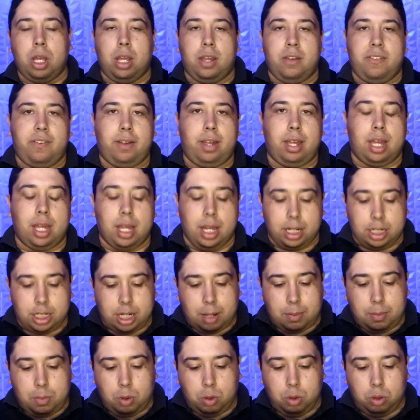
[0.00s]
Enfim,
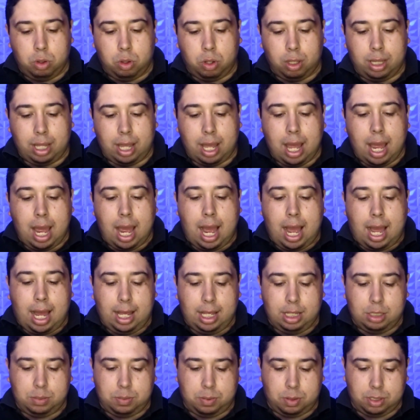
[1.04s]
chamou toda a
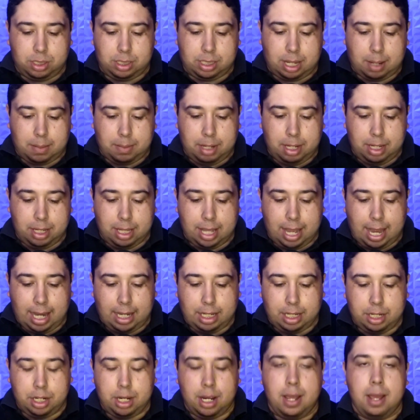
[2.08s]

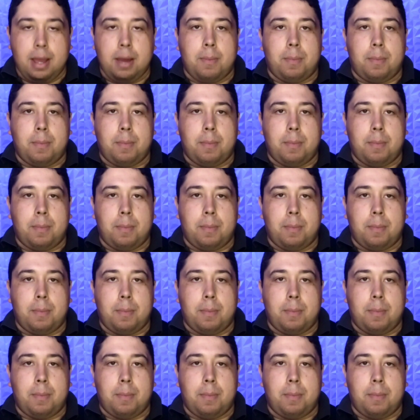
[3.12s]
responsabilidade.